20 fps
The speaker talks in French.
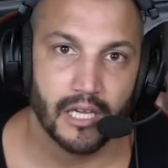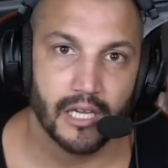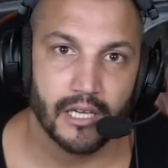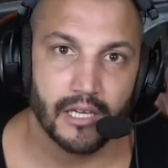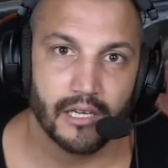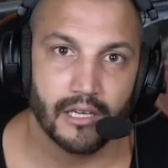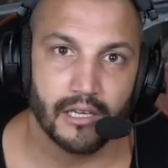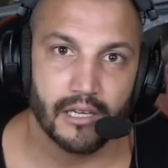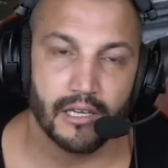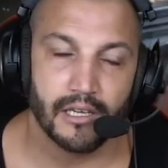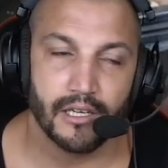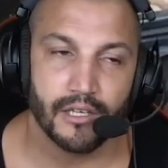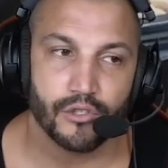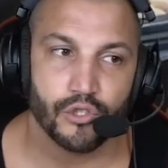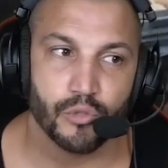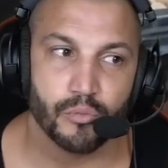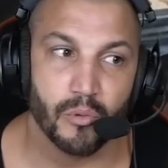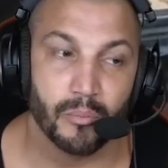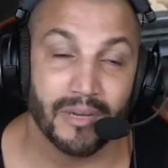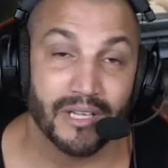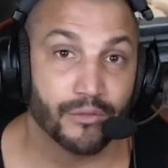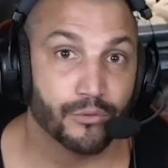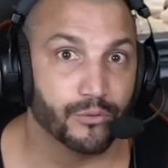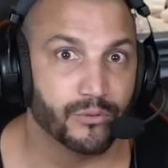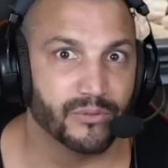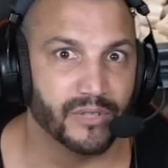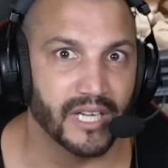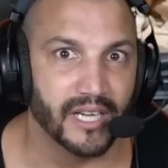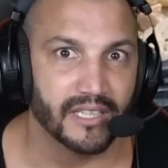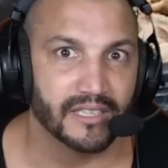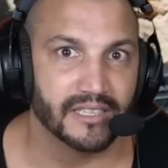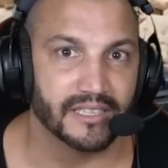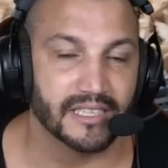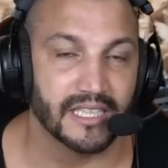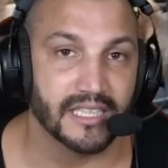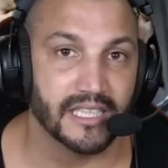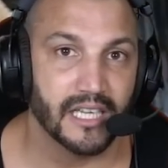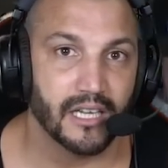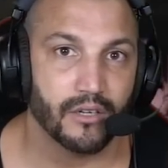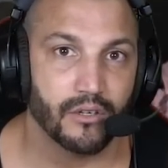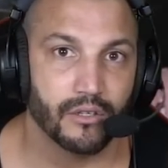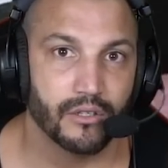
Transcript: euh, tu peux pas tout faire. C'est-à-dire que,